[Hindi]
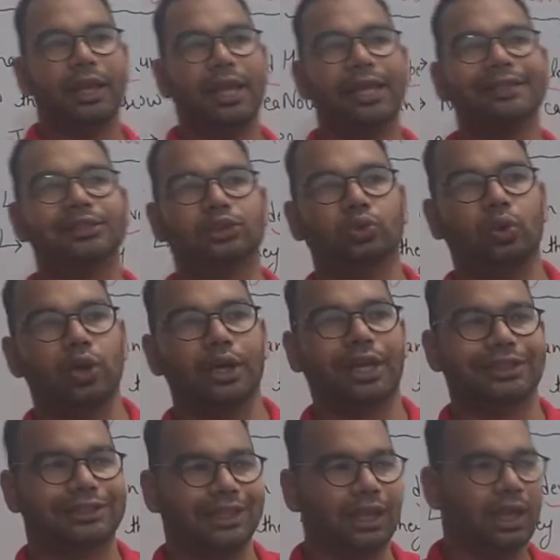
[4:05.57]
हैं एक स्कॉलर
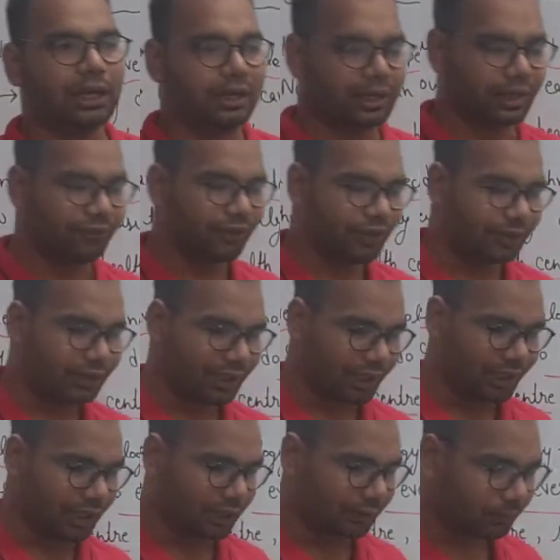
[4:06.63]
आते हैं ग्रिफिथ
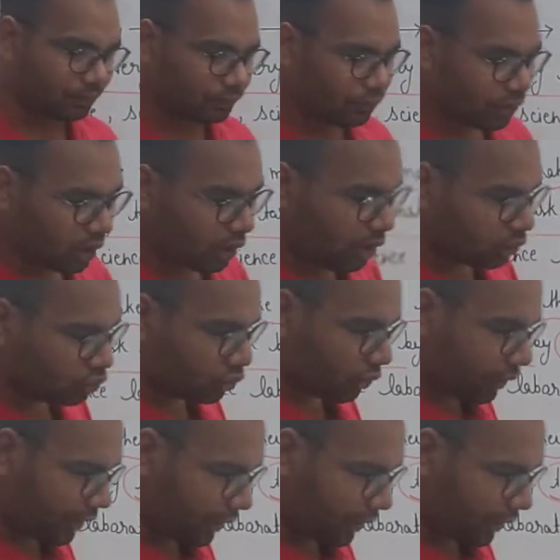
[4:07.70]
टेलर जो